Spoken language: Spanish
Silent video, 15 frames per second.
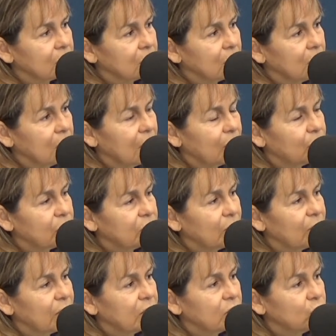le aporta
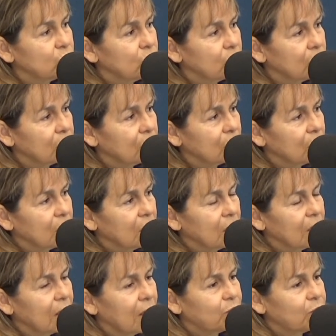plenitud,
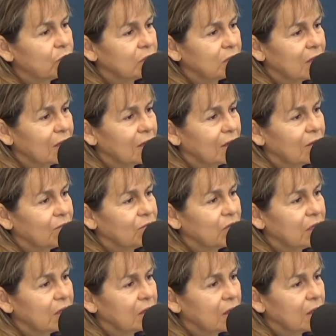le aporta
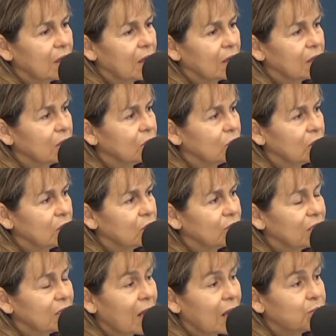ver aquello que no
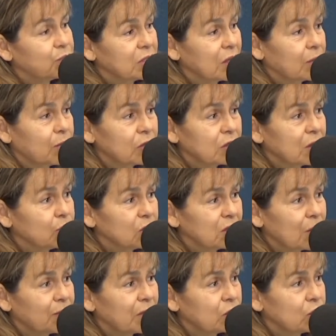ve, te aporta
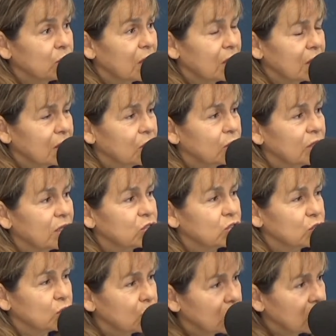mucha apertura del
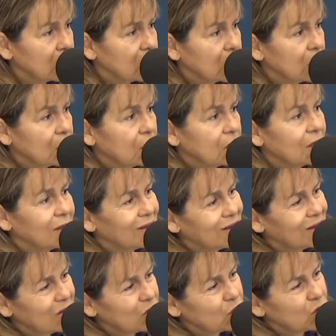corazón, que
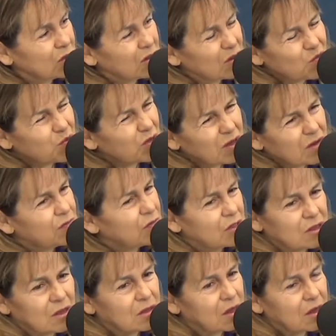en estos tiempos es
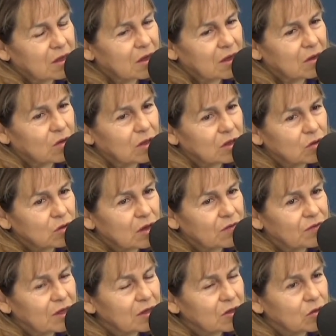difícil tener el corazón
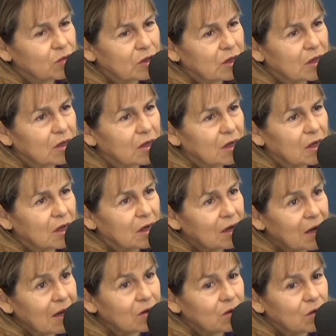abierto, porque
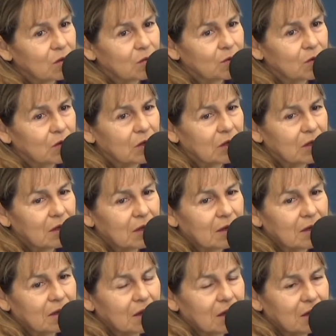claro, como en,
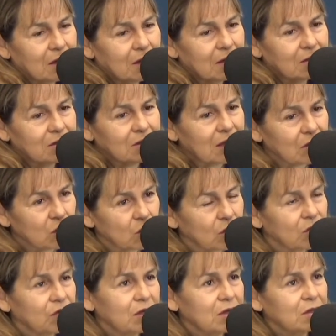en, tanto
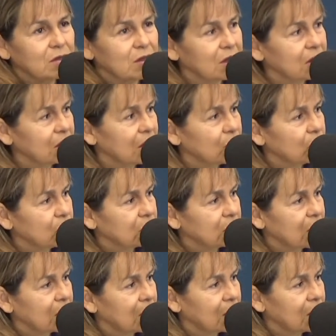deber, en tanta
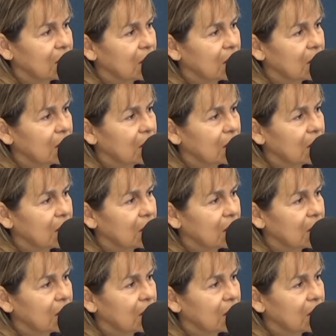cosa, ¿ah?